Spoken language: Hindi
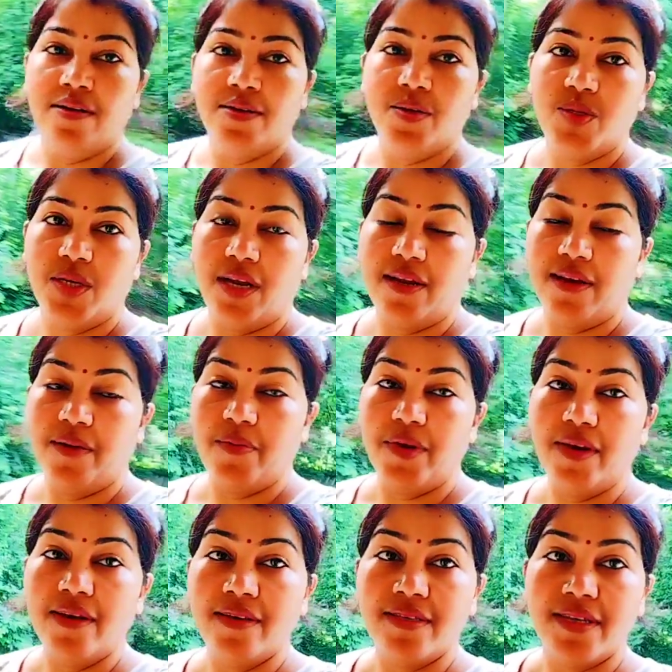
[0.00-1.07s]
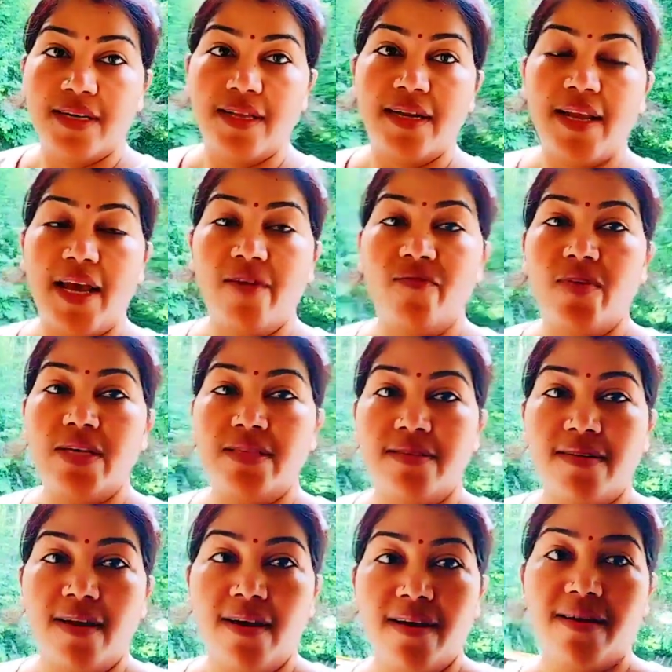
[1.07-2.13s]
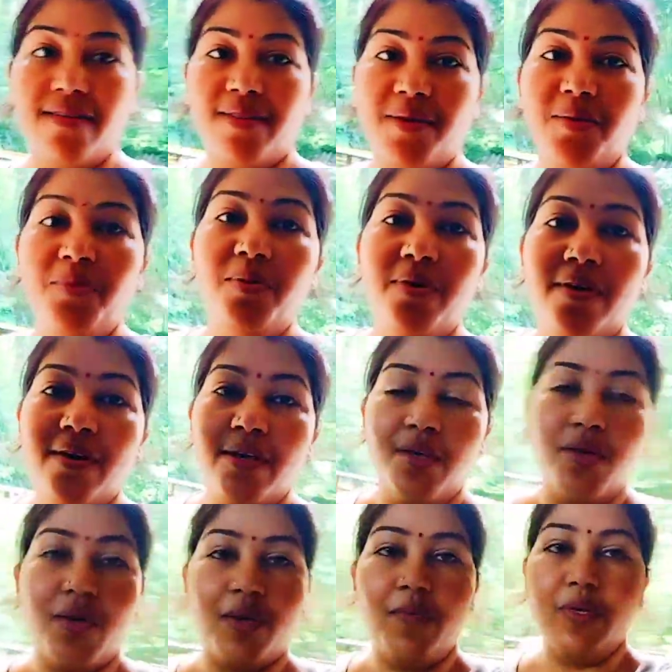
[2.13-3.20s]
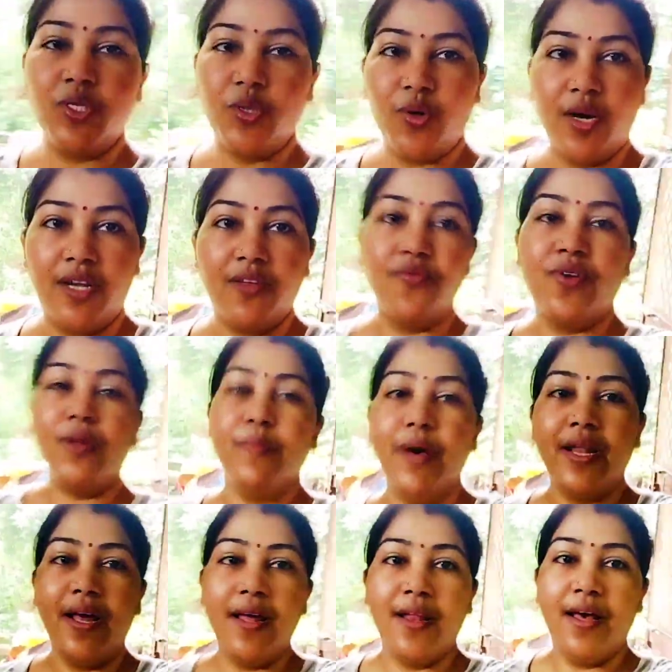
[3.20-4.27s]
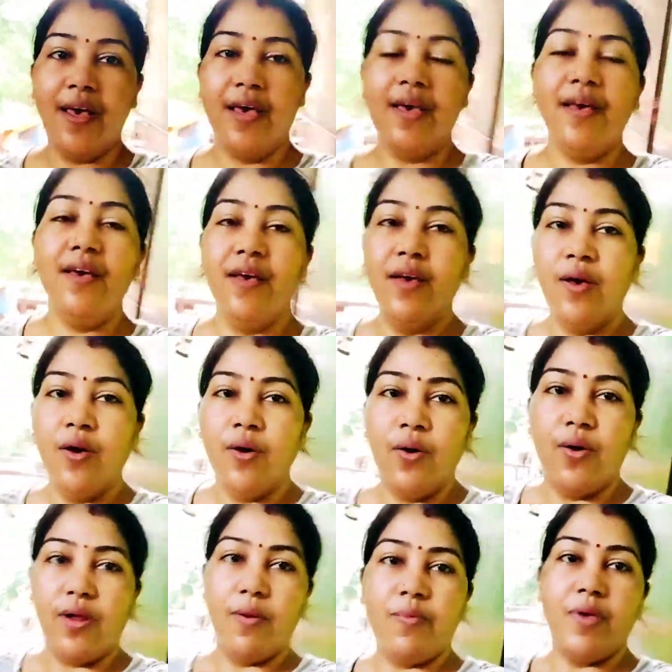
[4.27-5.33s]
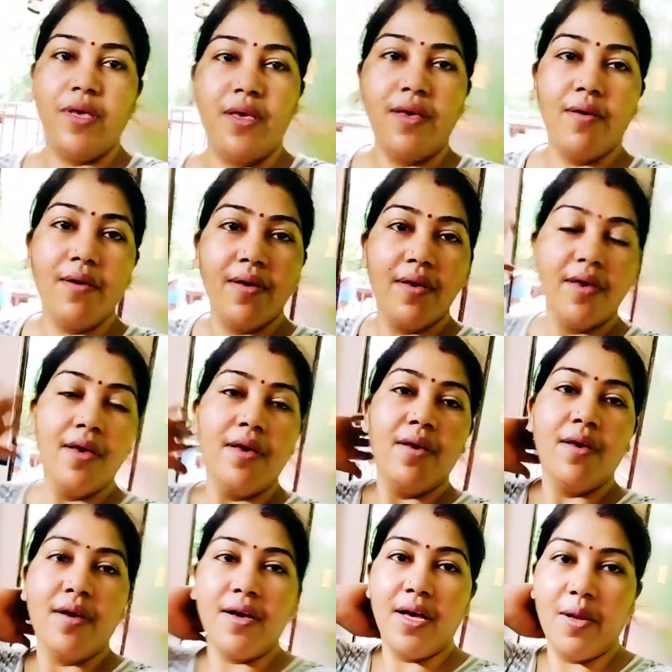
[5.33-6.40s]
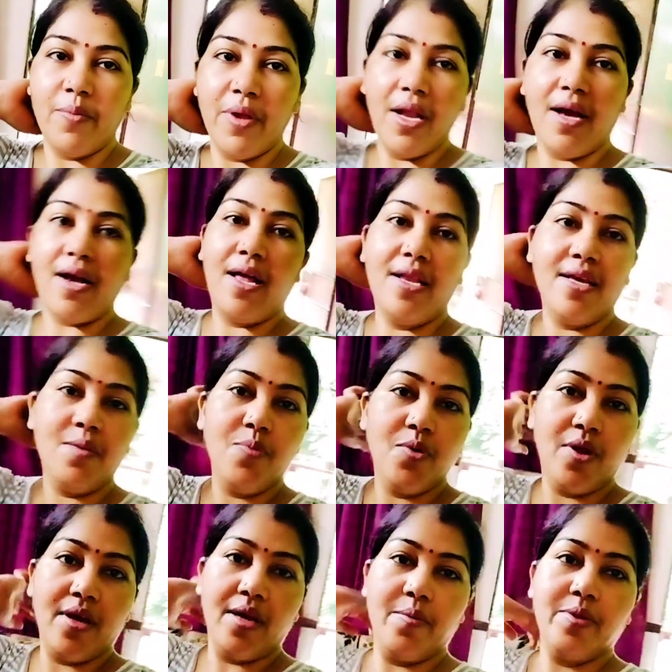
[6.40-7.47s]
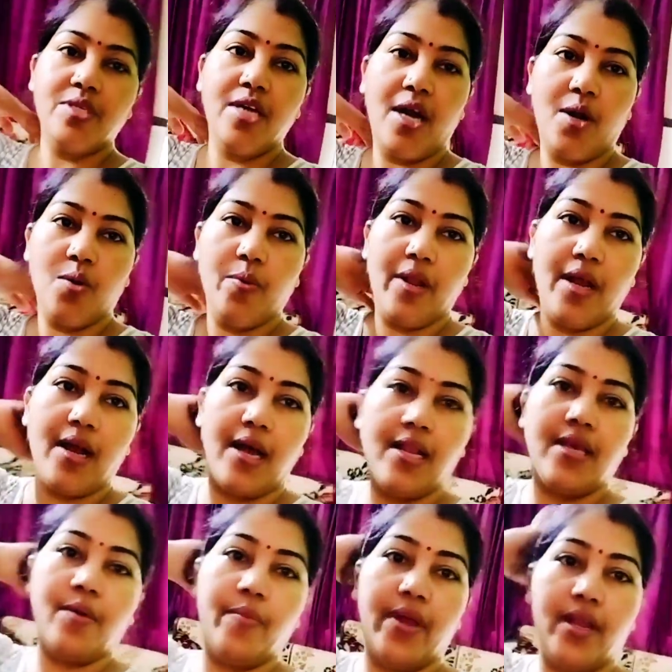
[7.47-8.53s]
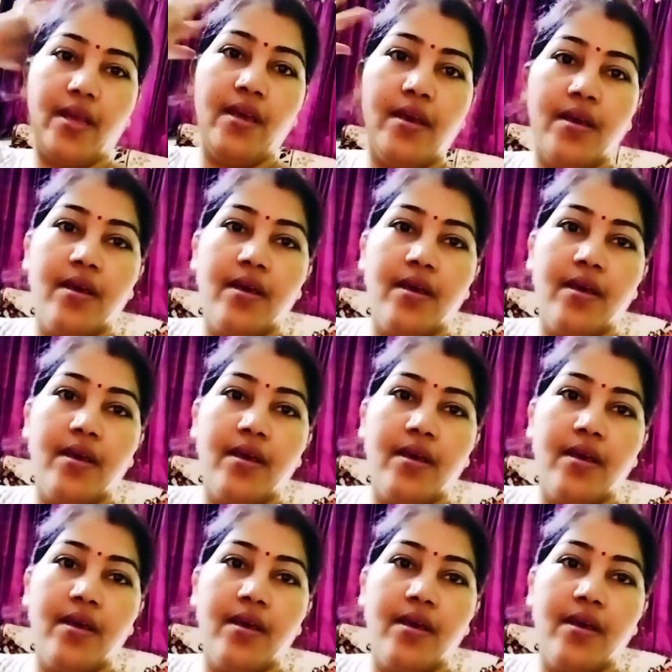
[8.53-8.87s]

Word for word: तो चलिए अभी ज़्यादा टाइम वेस्ट ना करती हूँ क्योंकि बच्चों का टिफ़िन बनाना है और अभी घर में लगा लिए पूरे घर में झाड़ू भी लगा लिए मैंने